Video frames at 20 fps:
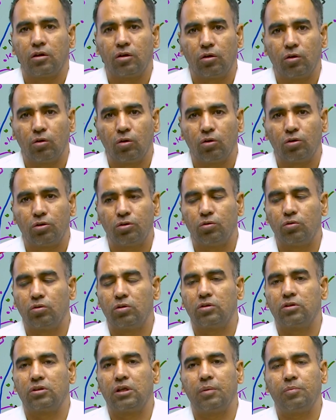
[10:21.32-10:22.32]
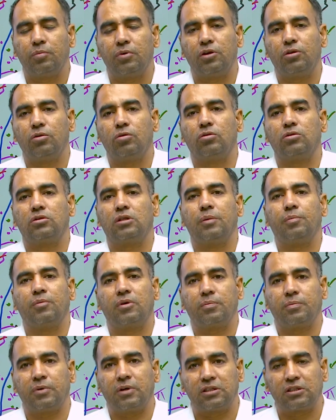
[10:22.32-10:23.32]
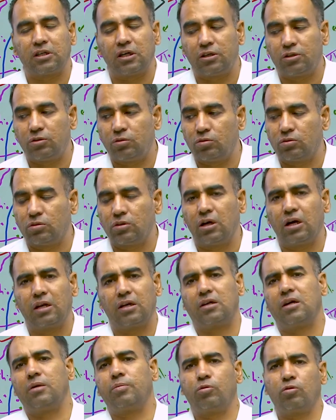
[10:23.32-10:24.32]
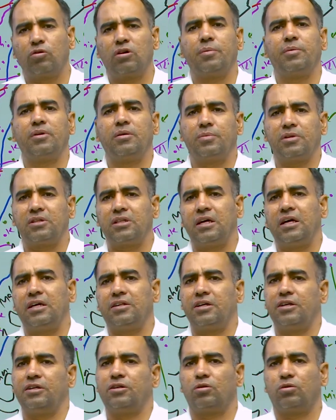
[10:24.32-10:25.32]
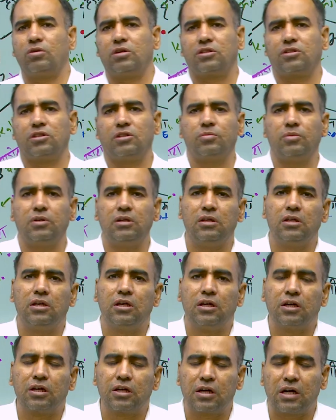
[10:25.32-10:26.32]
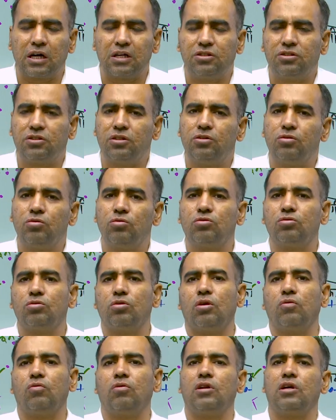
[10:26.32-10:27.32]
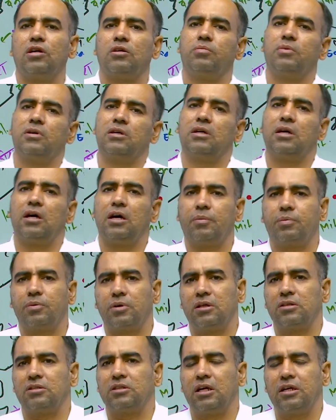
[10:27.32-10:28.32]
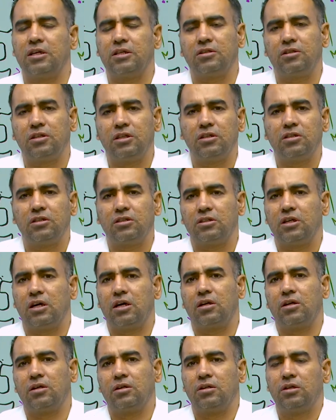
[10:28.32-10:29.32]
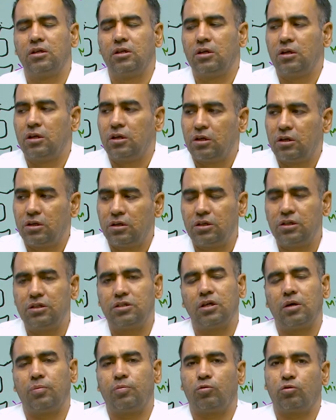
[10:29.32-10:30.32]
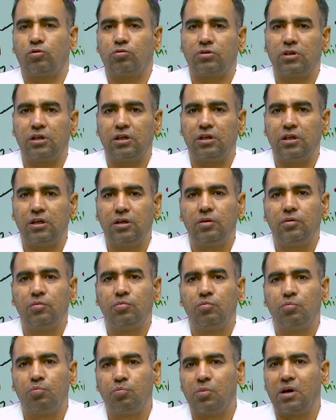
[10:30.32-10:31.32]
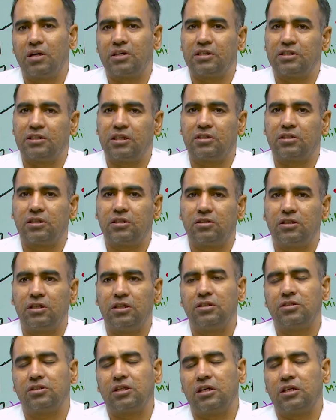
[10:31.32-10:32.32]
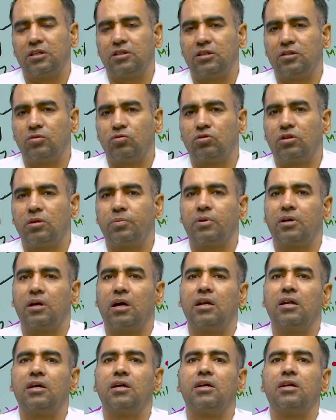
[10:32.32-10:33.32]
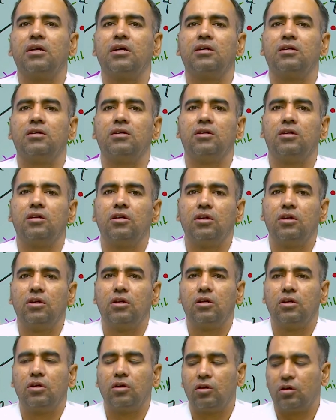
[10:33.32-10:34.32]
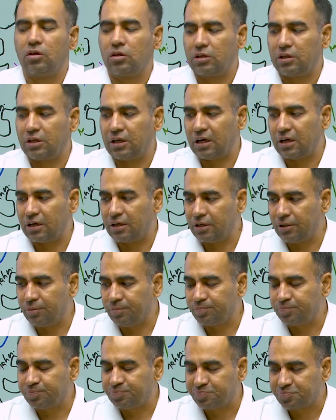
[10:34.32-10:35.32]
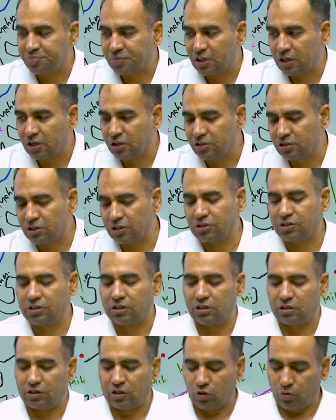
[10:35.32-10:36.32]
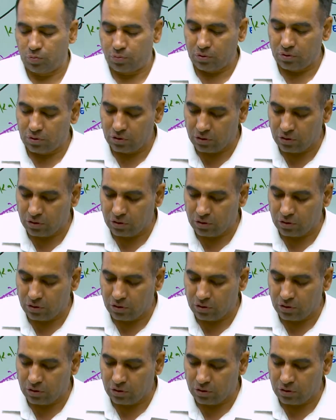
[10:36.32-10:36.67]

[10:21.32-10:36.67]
लोह युग ताम्र युग ताम्र पाषाण युग हल्का फुल्का मैंने बताया था इंट्रोडक्शन में कांस्य युग जो है वो लगभग आपका साढ़े तीन हजार ईसा पूर्व से ही माना जाता है तीन साढ़े तीन उसके ऊपर अलग अलग क्या है संस्कृतियों पर